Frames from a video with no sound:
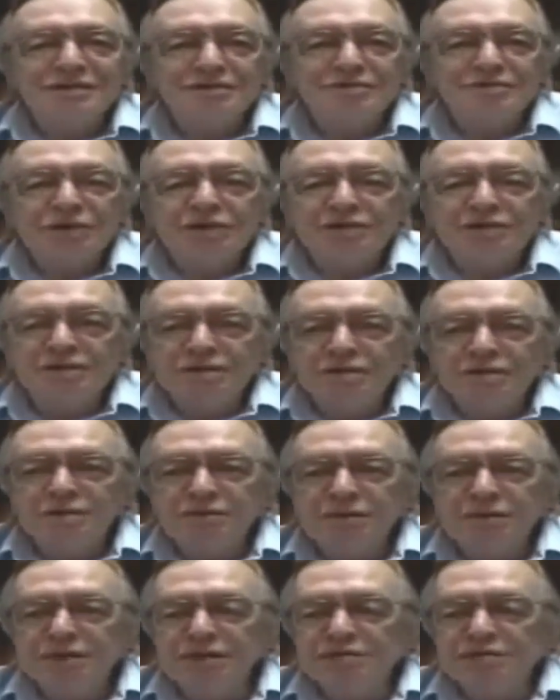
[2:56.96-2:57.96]
Tá
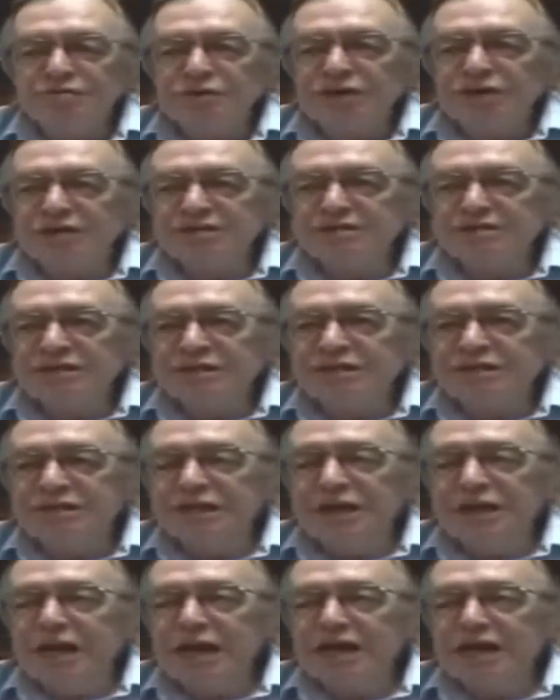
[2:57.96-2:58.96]
então, isso quer dizer
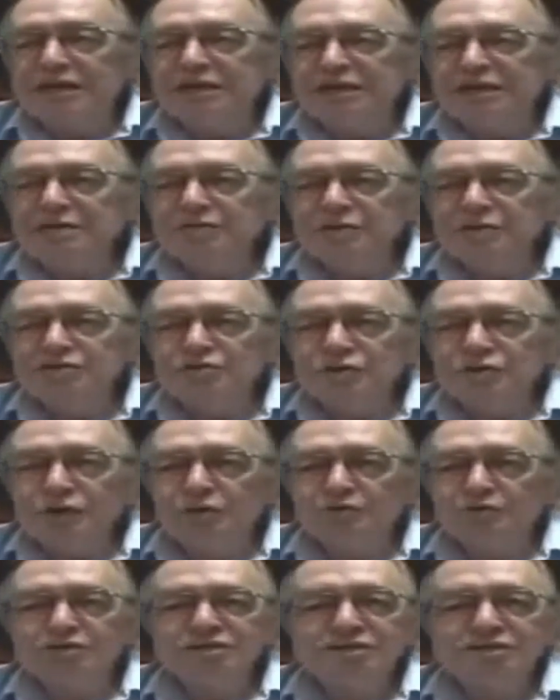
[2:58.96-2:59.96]
que a língua
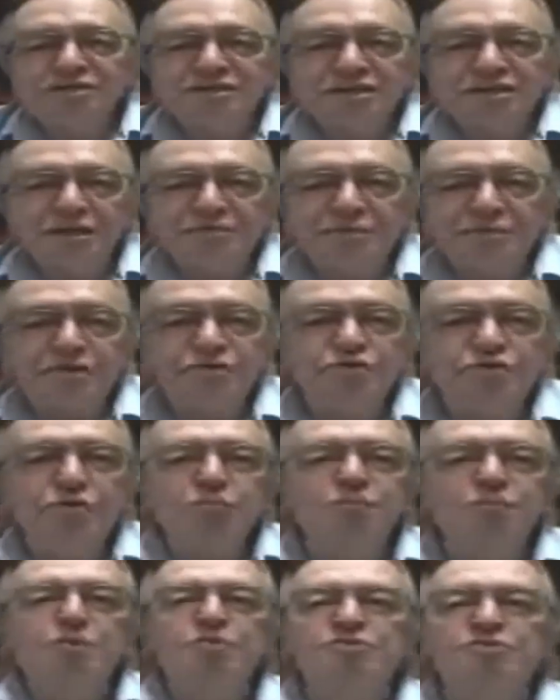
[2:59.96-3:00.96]
só é um sistema
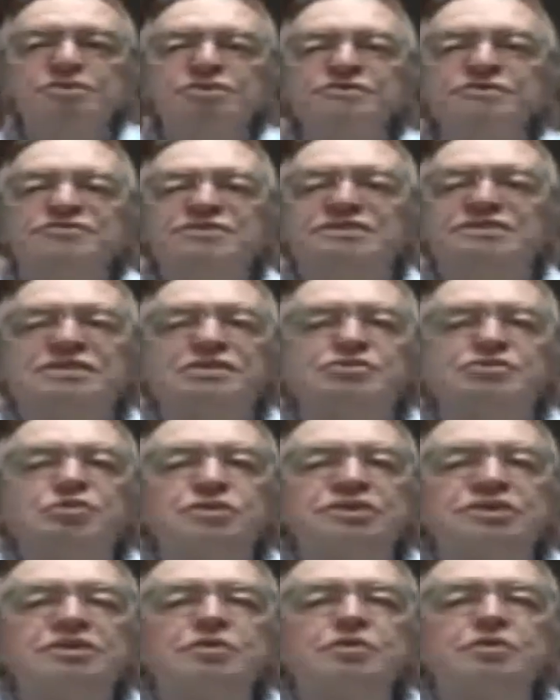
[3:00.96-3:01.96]
do ponto de vista
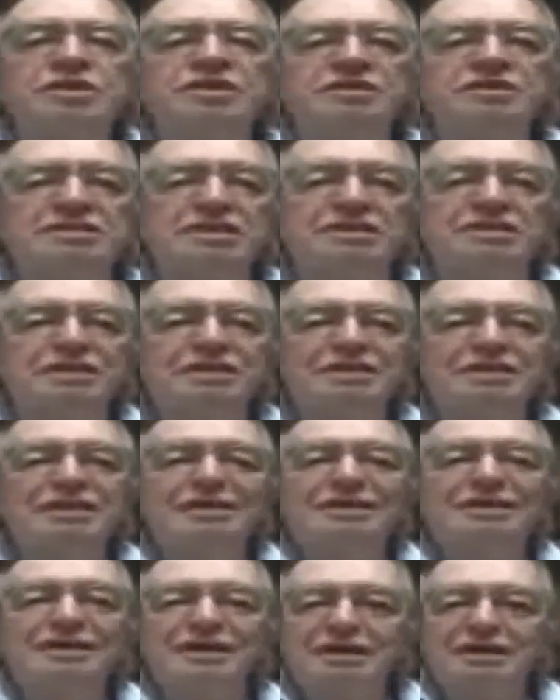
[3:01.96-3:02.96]
do linguista
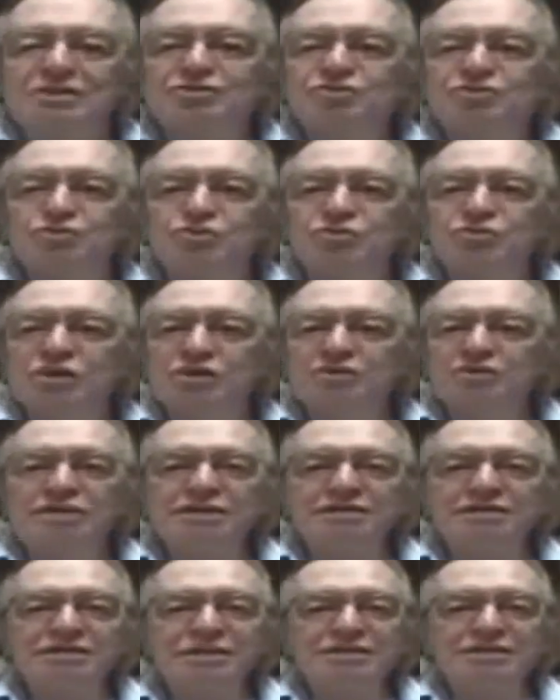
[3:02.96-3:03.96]
estrutural
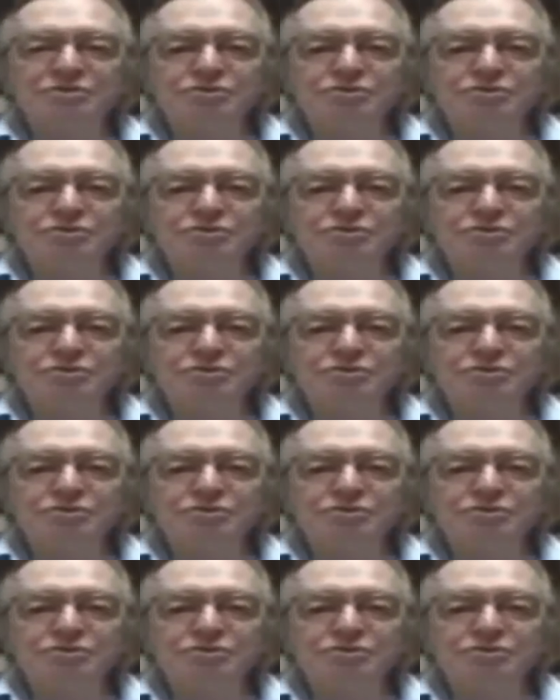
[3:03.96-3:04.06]
que a